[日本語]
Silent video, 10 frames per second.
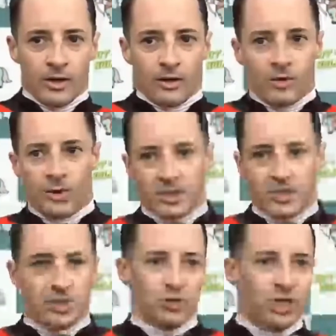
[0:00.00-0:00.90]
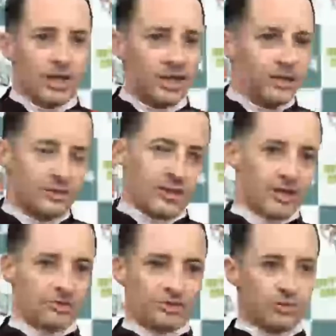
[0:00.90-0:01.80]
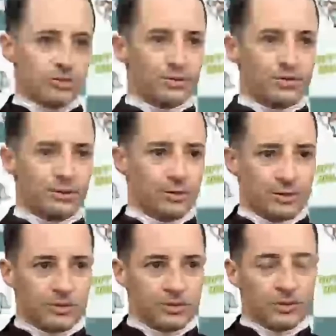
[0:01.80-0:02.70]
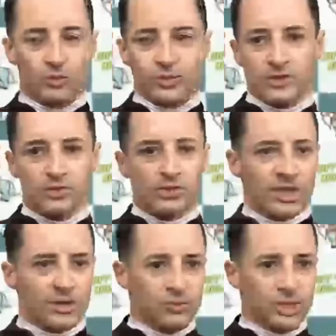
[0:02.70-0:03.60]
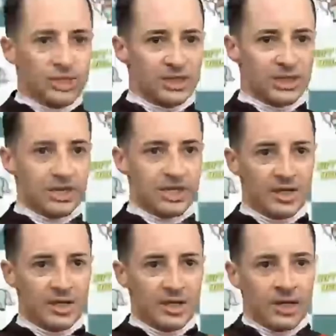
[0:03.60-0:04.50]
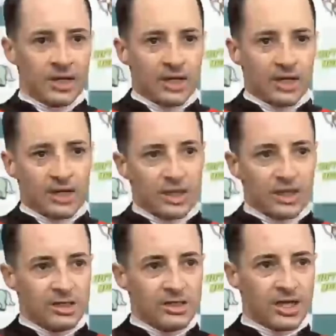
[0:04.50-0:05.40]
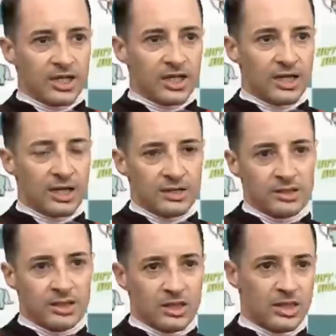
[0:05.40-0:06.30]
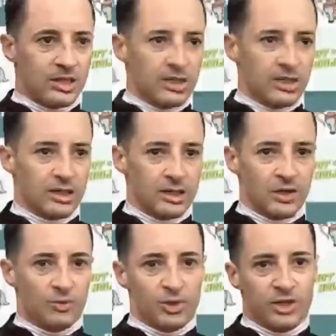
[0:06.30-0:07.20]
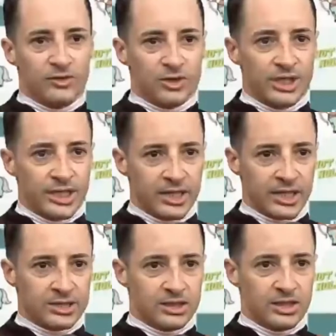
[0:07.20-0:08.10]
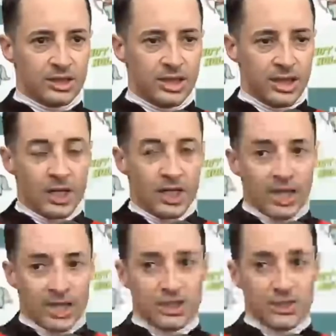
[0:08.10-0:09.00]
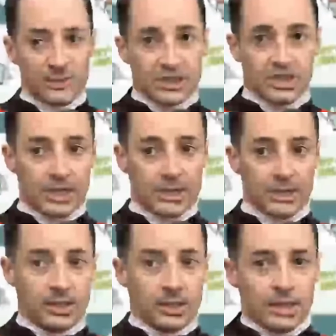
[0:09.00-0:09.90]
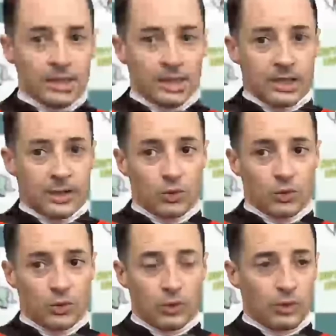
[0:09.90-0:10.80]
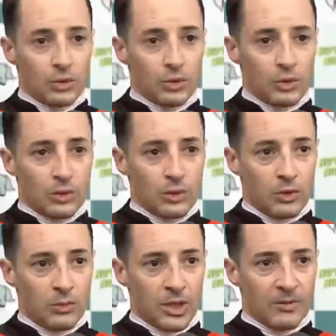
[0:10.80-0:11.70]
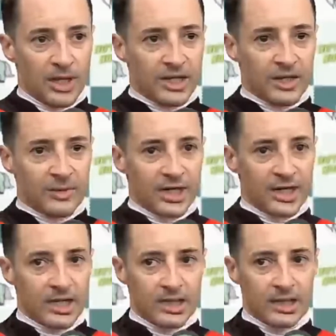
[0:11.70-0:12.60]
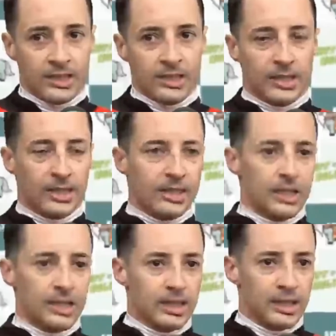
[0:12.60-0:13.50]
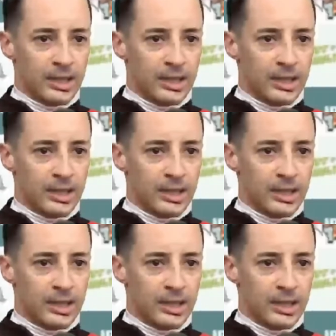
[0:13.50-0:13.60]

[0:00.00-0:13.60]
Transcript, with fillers: まあ、最初から、あの特別な馬でしたね、えー、2歳から、えー、トップレベルで走って走りました。えーとまあ、毎回毎回、えー